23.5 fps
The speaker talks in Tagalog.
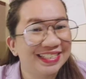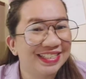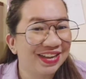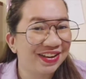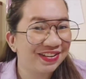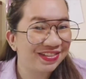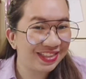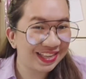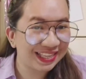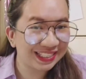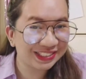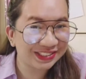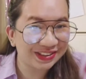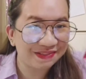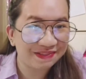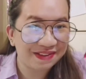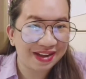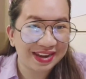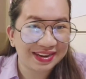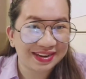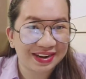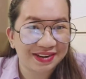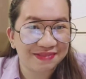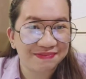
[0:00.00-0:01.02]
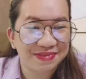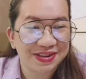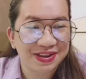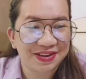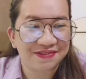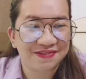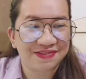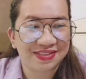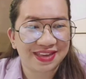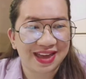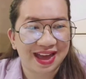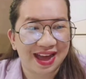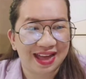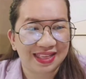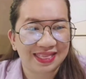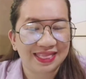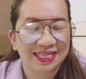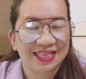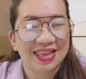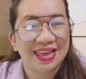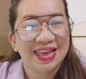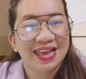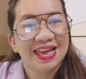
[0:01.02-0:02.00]
So this reminded me of
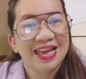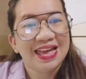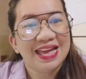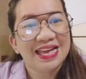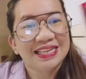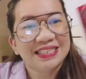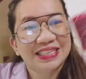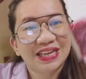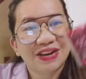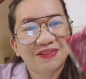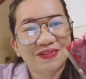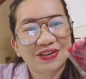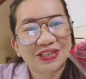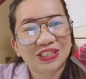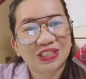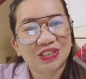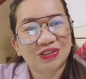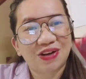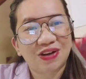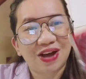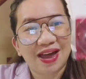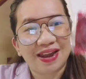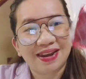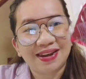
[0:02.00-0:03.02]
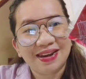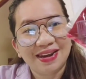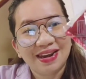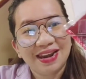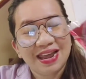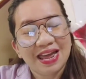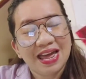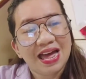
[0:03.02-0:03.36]
that. Silver swan.